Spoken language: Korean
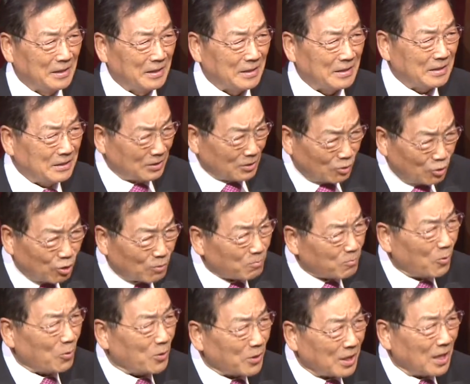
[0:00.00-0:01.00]
이걸
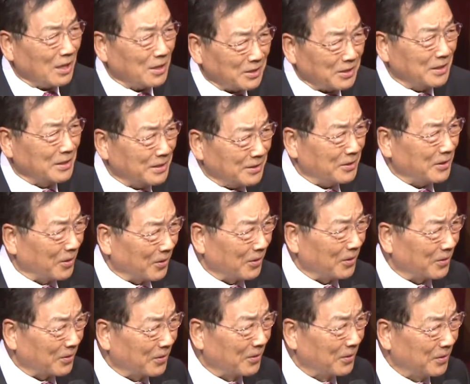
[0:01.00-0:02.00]
축복이라 그러는
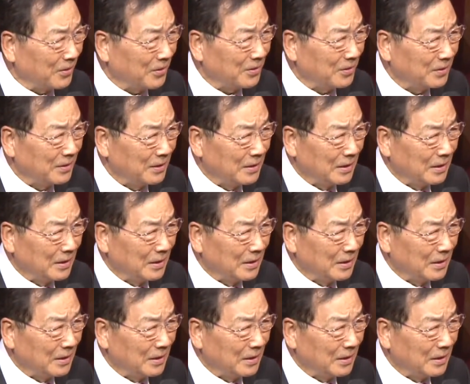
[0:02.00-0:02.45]
거예요.